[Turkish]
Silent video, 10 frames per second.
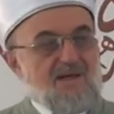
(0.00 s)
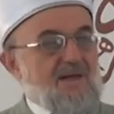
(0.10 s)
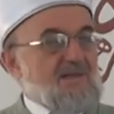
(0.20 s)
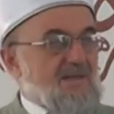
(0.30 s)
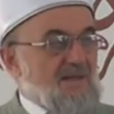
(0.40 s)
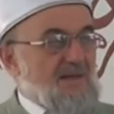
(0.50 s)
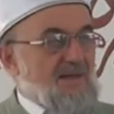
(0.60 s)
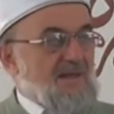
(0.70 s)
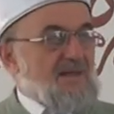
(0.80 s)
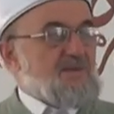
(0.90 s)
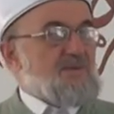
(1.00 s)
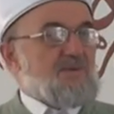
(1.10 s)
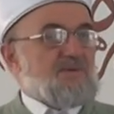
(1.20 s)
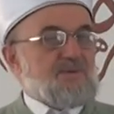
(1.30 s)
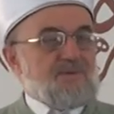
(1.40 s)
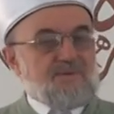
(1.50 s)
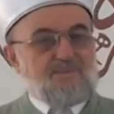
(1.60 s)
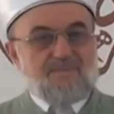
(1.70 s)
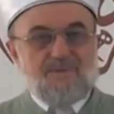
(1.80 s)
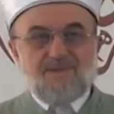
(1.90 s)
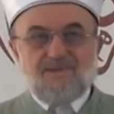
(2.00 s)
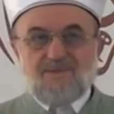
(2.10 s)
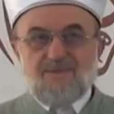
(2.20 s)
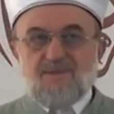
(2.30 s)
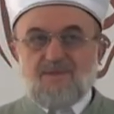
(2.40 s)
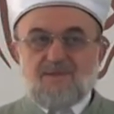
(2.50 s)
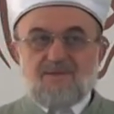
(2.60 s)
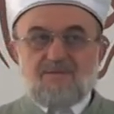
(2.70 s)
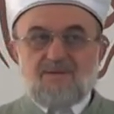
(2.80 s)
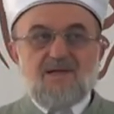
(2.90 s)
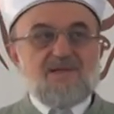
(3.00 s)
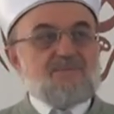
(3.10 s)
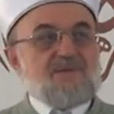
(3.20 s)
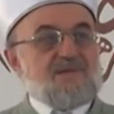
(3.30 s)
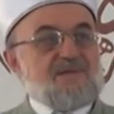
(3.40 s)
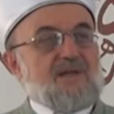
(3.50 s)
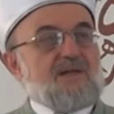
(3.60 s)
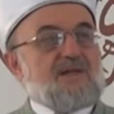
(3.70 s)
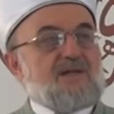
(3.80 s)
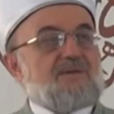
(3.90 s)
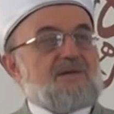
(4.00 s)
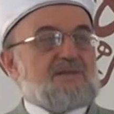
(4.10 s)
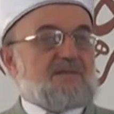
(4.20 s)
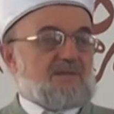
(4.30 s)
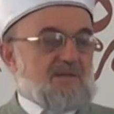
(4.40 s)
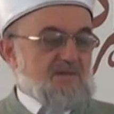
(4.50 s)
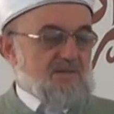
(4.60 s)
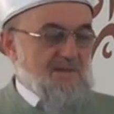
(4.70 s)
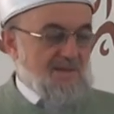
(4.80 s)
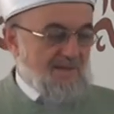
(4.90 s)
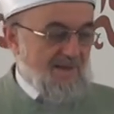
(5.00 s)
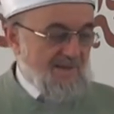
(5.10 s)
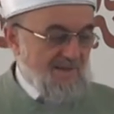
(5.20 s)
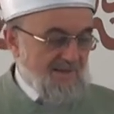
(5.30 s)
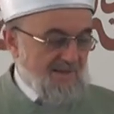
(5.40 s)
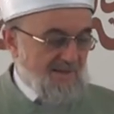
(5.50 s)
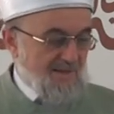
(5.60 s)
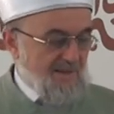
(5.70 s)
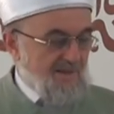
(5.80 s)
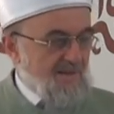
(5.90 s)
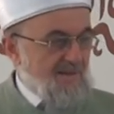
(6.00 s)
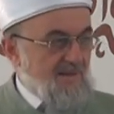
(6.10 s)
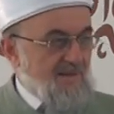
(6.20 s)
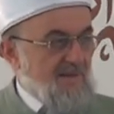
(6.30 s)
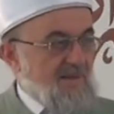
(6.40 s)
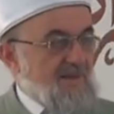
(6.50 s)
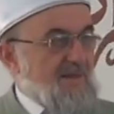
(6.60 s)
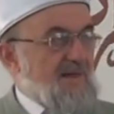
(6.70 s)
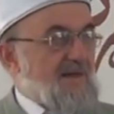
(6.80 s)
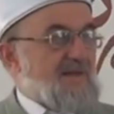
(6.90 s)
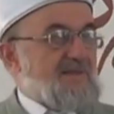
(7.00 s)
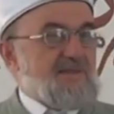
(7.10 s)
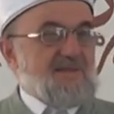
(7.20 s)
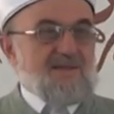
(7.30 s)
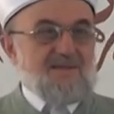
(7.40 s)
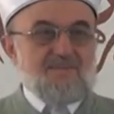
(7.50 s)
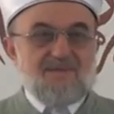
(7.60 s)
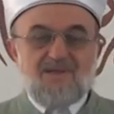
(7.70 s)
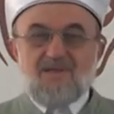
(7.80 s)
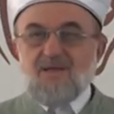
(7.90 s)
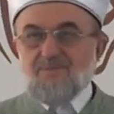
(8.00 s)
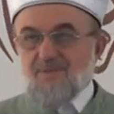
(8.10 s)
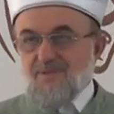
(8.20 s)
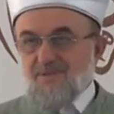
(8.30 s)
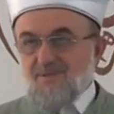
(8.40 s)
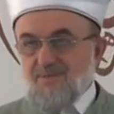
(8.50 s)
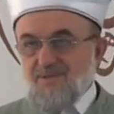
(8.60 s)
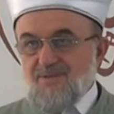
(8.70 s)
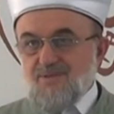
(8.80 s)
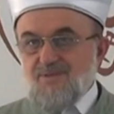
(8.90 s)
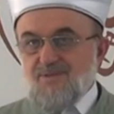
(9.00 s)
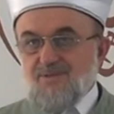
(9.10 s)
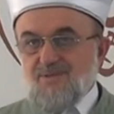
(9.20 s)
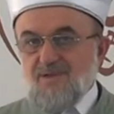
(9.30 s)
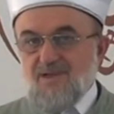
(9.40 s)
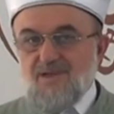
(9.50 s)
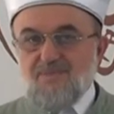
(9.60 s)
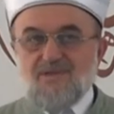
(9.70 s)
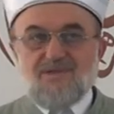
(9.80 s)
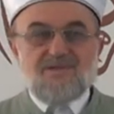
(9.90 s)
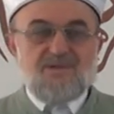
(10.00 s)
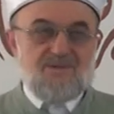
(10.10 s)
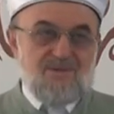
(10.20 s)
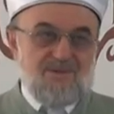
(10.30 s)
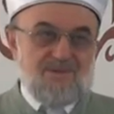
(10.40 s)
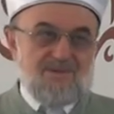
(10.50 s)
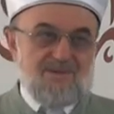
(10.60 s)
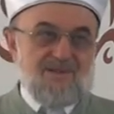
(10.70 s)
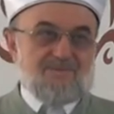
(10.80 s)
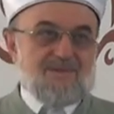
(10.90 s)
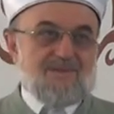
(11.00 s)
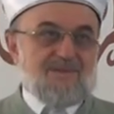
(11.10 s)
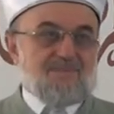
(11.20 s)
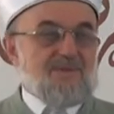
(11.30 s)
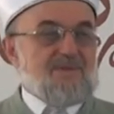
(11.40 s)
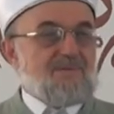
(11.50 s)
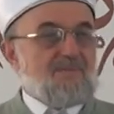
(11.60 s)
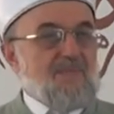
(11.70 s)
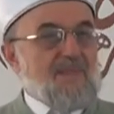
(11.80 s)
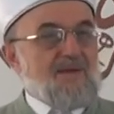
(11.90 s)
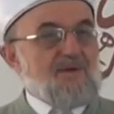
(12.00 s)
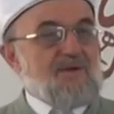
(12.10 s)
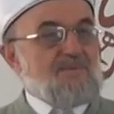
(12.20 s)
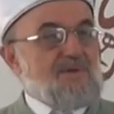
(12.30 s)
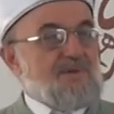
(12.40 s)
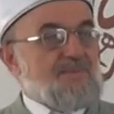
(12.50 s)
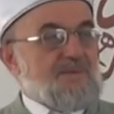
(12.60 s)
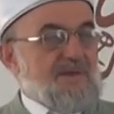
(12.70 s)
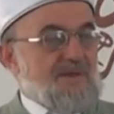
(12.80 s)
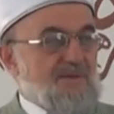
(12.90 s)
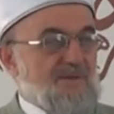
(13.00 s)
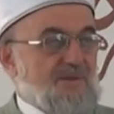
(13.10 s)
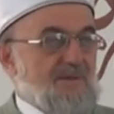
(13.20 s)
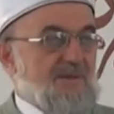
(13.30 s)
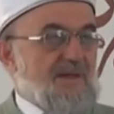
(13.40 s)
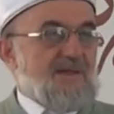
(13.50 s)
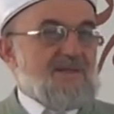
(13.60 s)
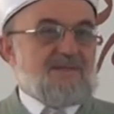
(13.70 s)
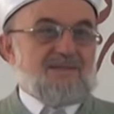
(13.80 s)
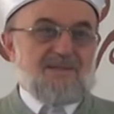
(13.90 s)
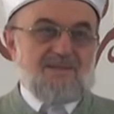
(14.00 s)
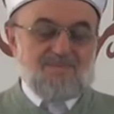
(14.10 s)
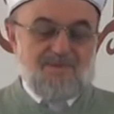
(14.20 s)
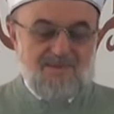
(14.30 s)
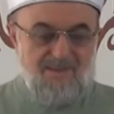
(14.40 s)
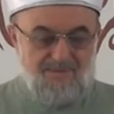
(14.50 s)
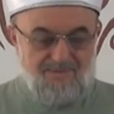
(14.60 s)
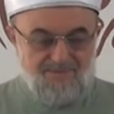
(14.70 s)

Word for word: Hatta az önce okuduğum hemen vaazımızın ser levhasını teşkil eden ayeti kerimede hepiniz biliyorsunuz Amener Resulü diyebildiğimiz o bölümde o ayeti kerimede